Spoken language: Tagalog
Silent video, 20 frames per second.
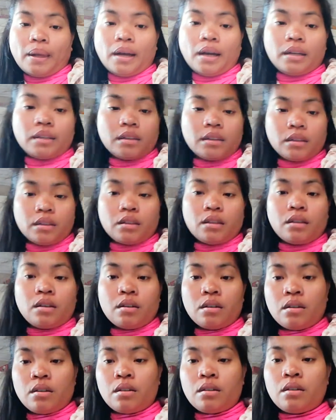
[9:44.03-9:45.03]
at
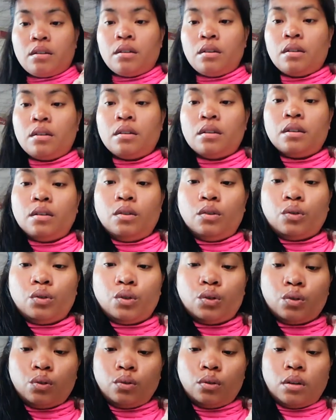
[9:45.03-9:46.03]
yung
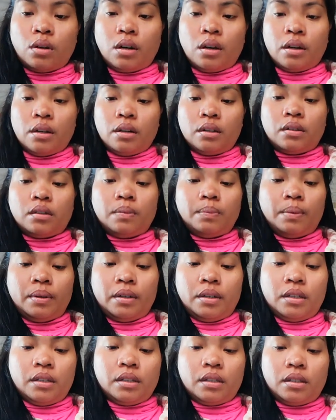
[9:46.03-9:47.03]
sugar, it's
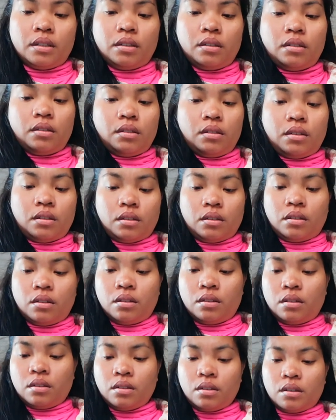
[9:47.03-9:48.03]
very mm,
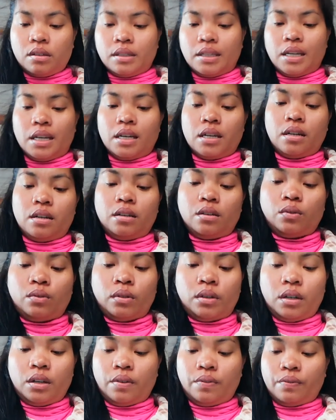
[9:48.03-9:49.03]
sticky this
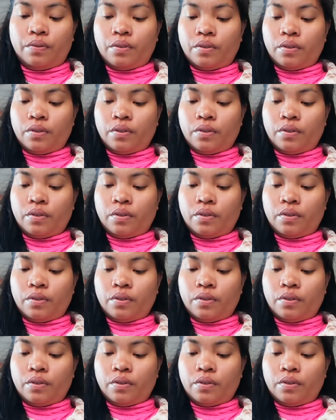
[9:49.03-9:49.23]
one if